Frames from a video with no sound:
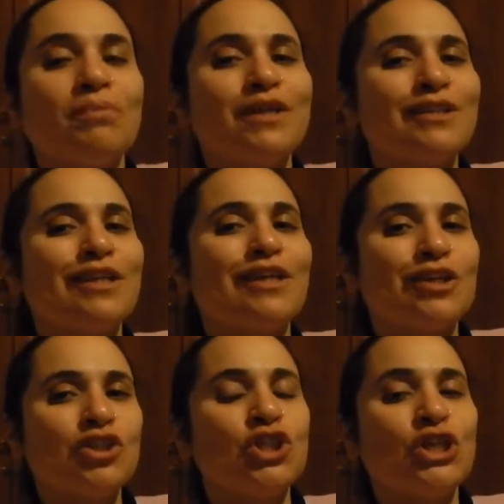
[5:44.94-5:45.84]
riprendere
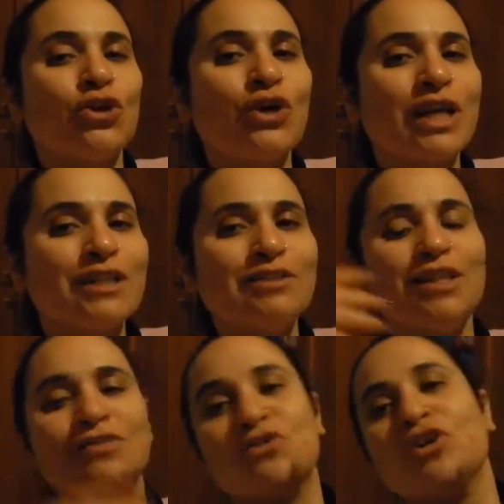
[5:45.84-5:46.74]
il riciclo
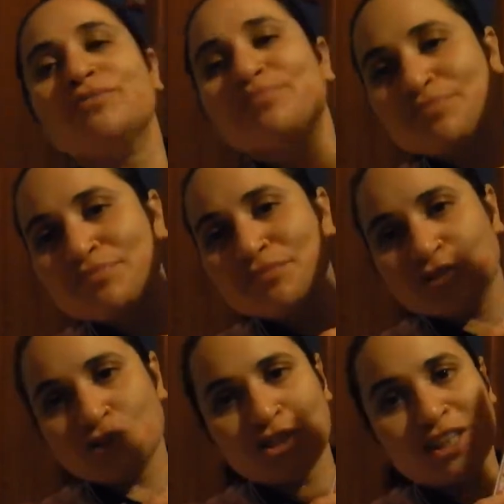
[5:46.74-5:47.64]
creativo,
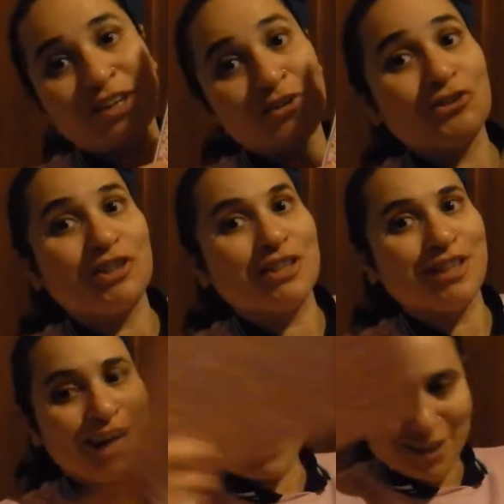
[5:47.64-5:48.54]
sono stata
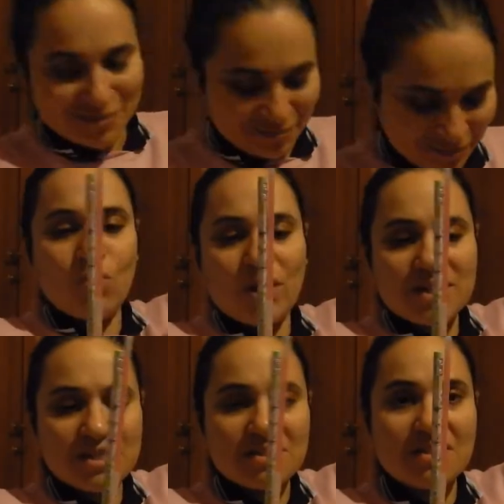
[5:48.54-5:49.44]
accontentata.
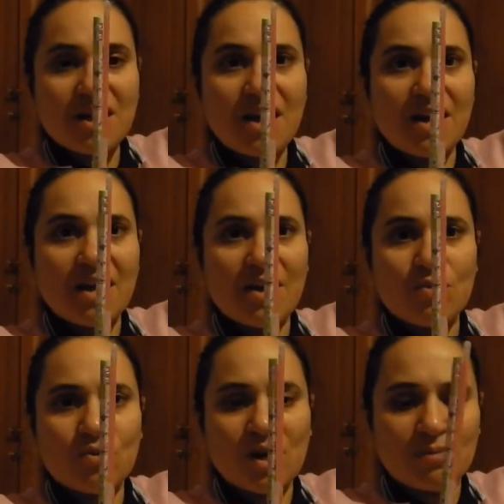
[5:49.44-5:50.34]
Questa
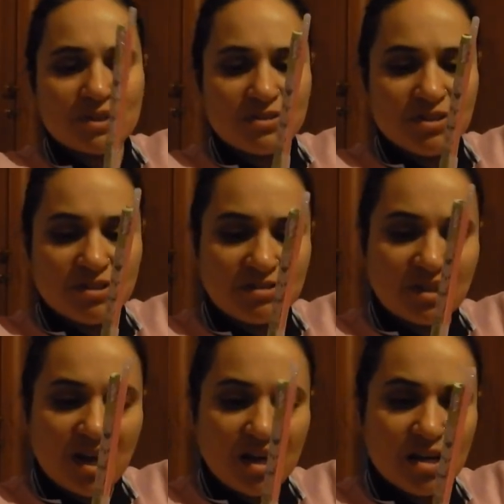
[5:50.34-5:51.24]
è una
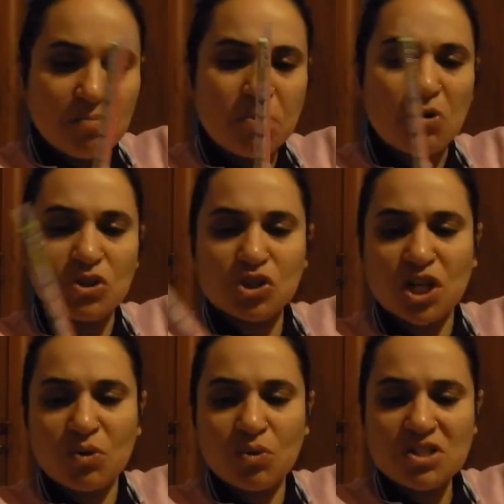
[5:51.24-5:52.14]
matita e poi
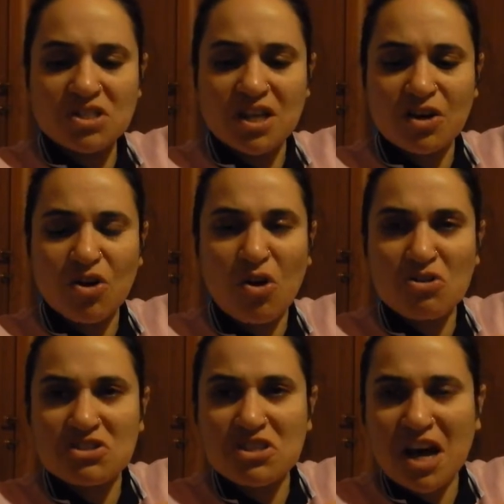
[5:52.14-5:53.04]
c'è questa
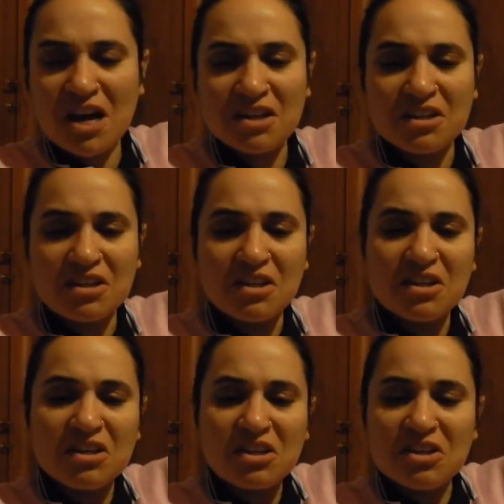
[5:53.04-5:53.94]
cosa
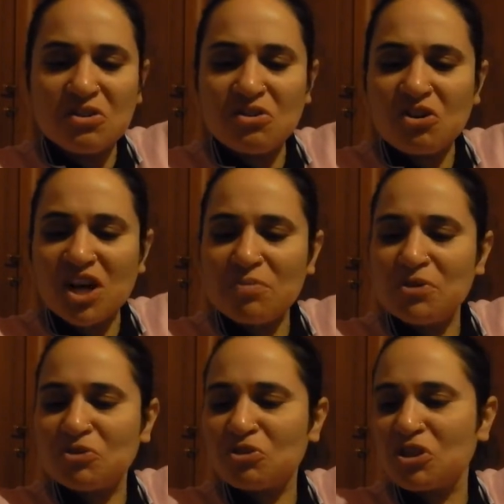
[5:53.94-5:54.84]
che non ho
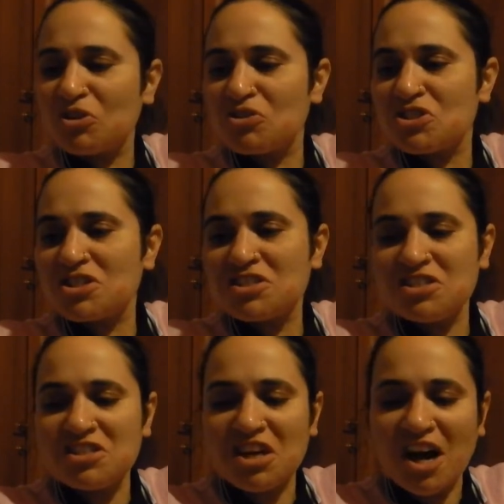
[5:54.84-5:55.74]
capito che cosa
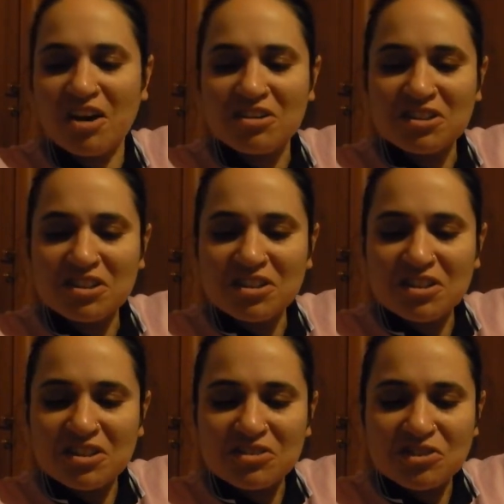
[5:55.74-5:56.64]
sia.
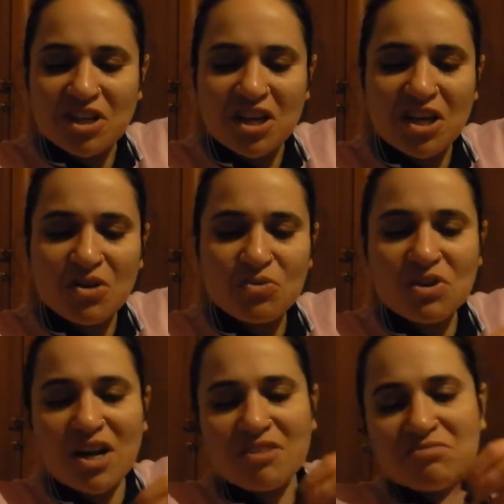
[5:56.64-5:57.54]
Cioè, è
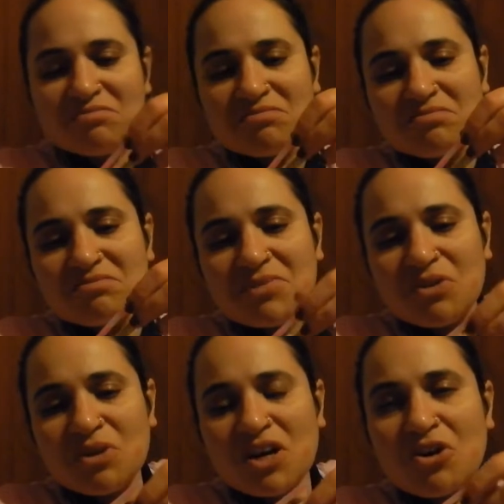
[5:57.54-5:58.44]
una, è
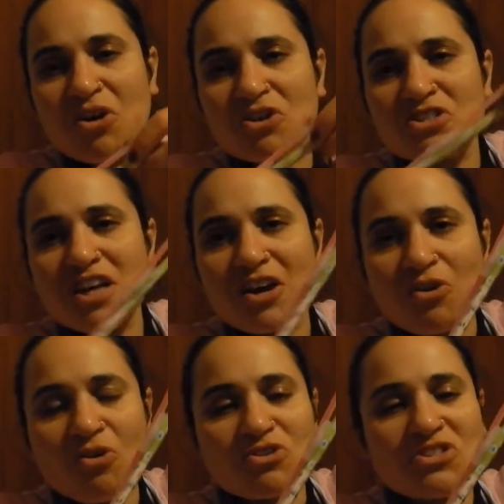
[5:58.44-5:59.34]
una cosa
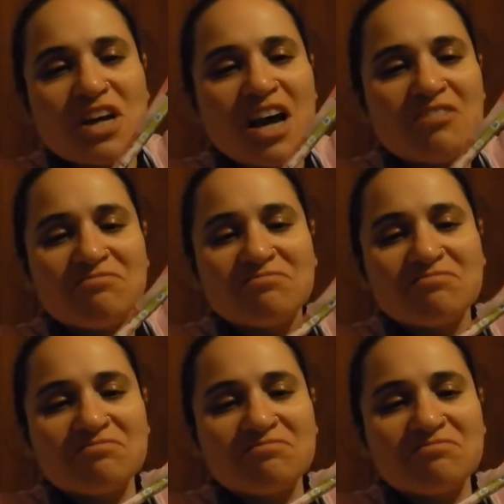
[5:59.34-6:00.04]
rosa